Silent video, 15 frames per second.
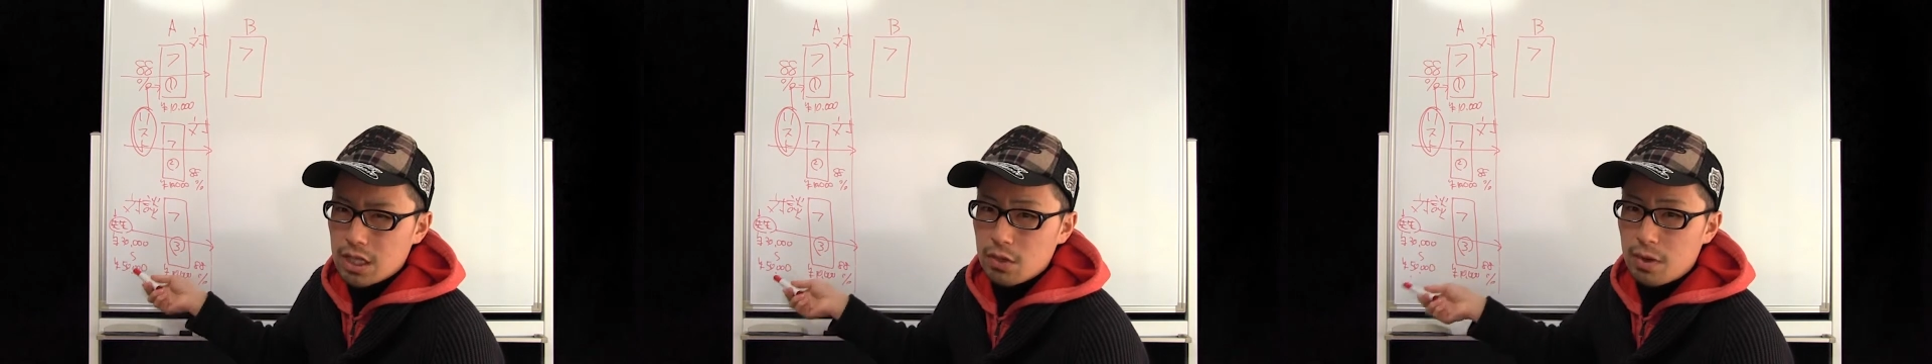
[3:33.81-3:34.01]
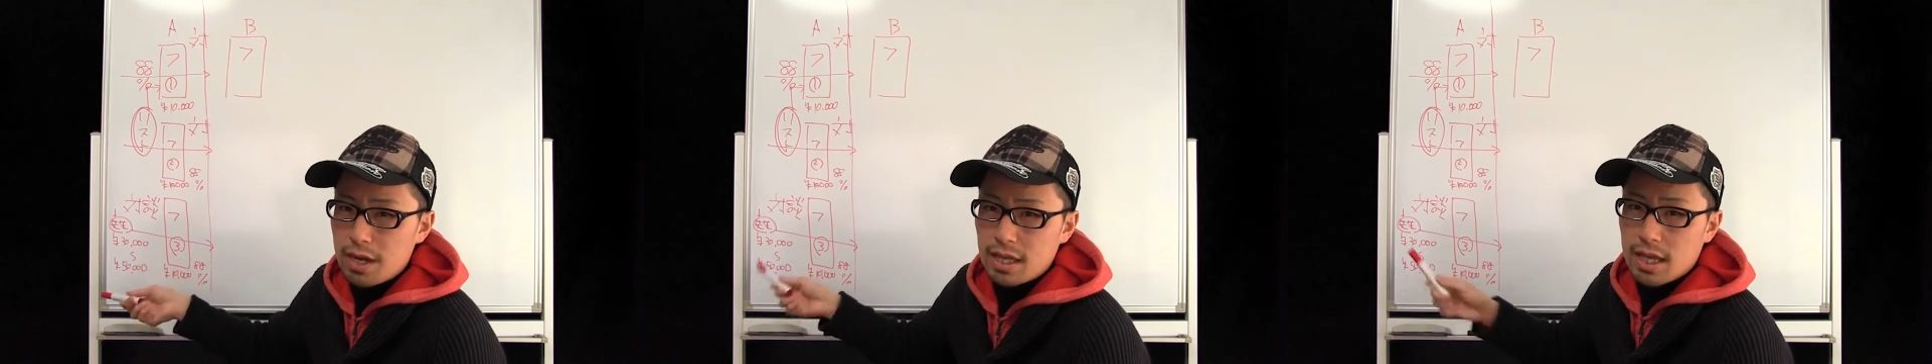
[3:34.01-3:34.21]
りっ
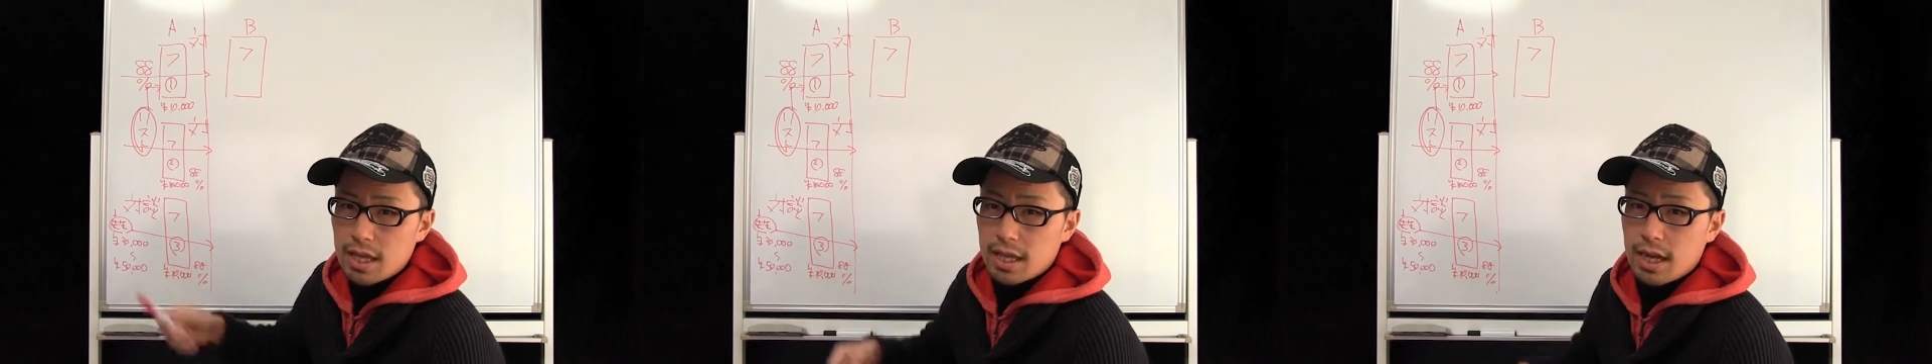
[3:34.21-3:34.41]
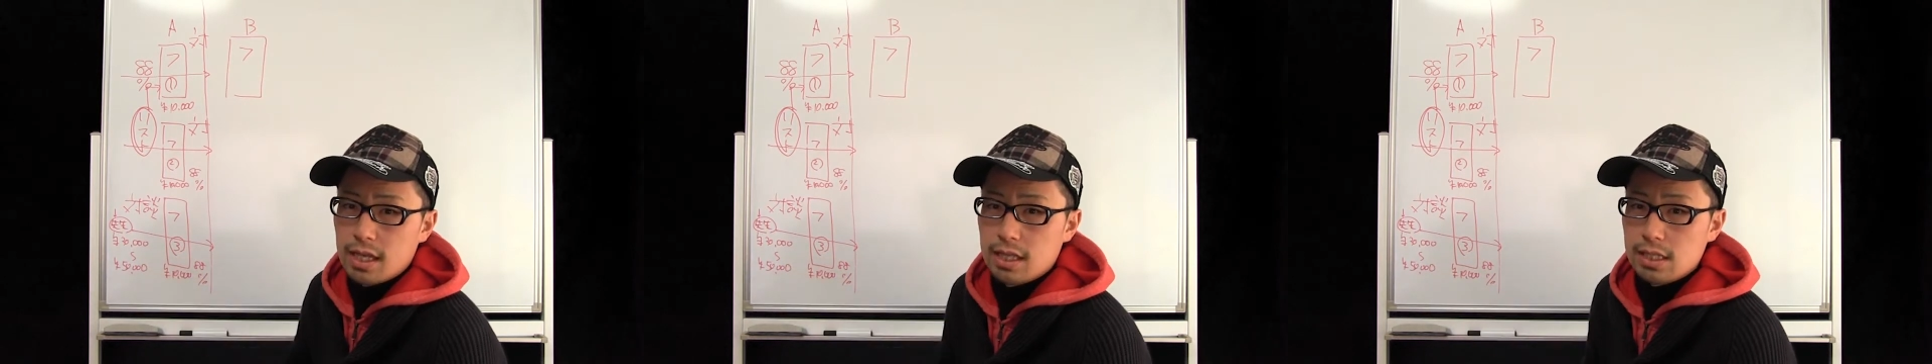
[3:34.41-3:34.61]
て言わな
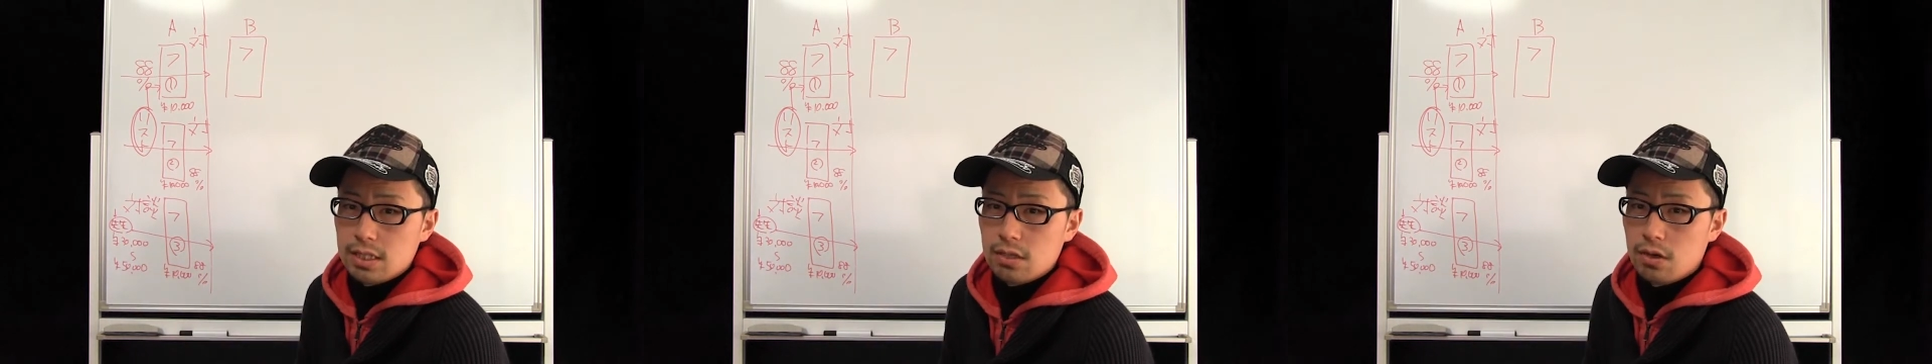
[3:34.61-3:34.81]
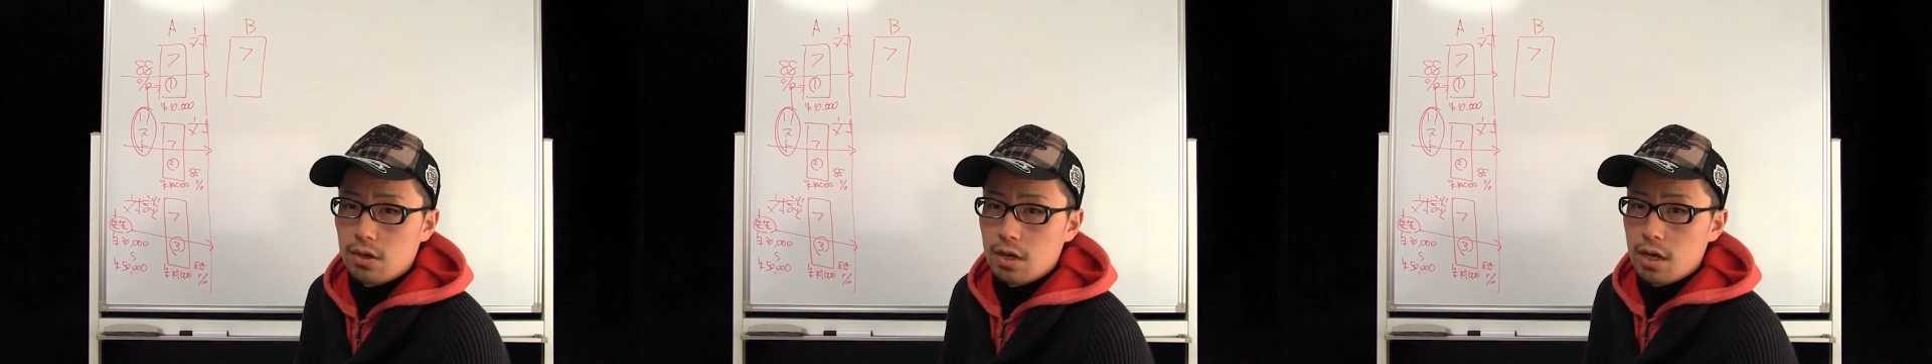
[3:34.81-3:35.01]
きゃいけないんで
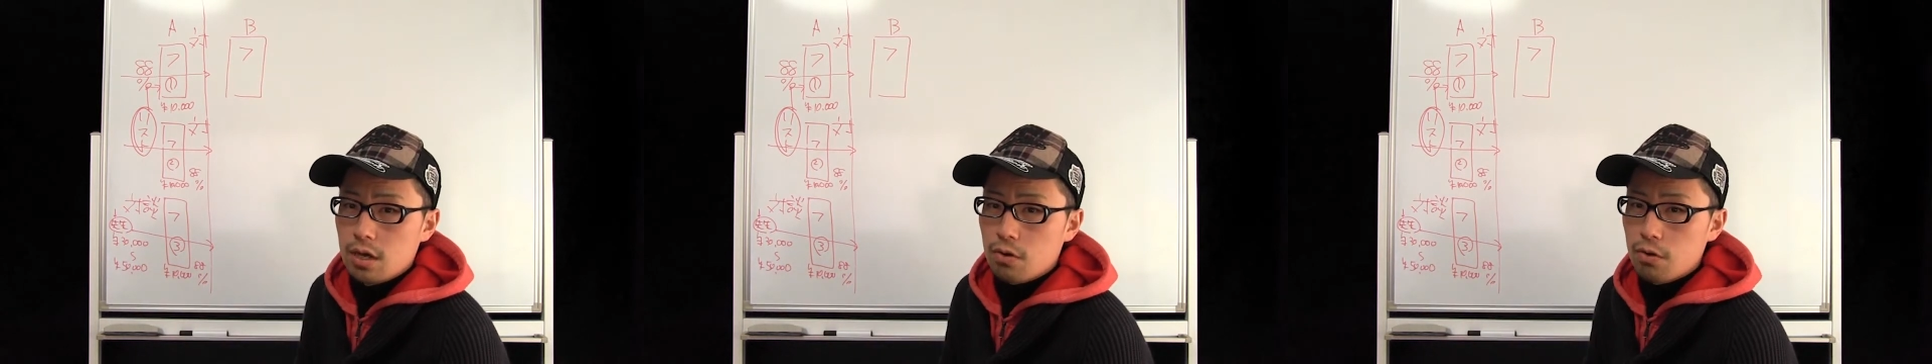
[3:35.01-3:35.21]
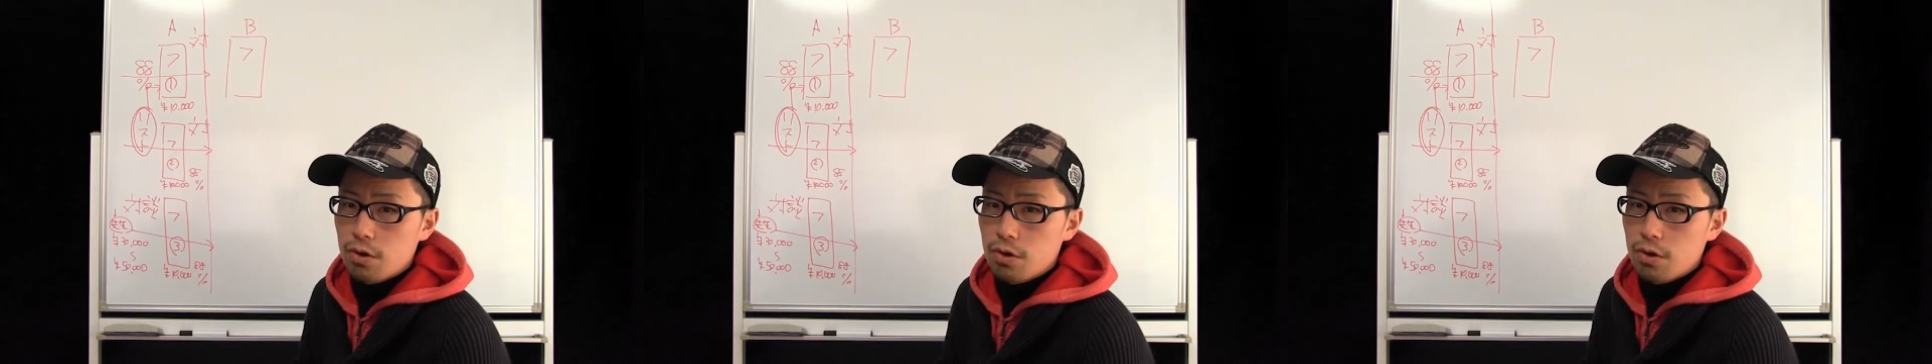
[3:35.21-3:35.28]
すよ。